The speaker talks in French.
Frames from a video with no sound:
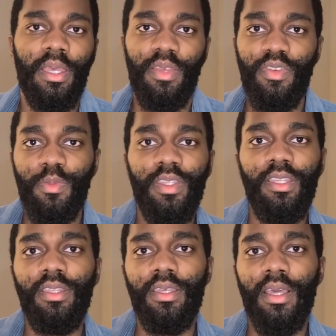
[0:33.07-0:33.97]
est
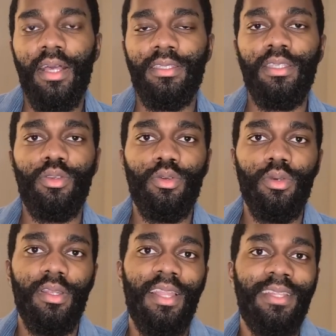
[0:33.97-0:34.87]
féminine ainsi
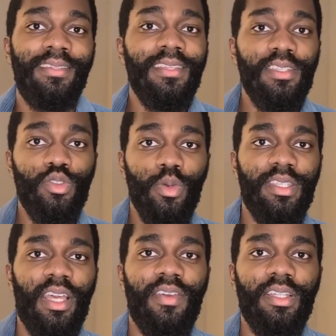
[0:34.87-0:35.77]
que la décision
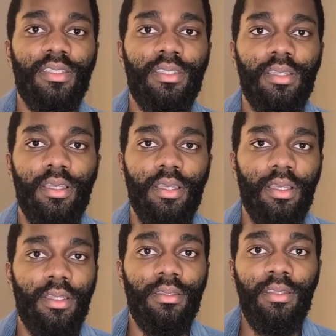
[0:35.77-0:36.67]
extravertie.
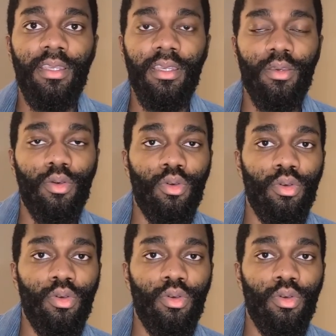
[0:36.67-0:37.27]
DE,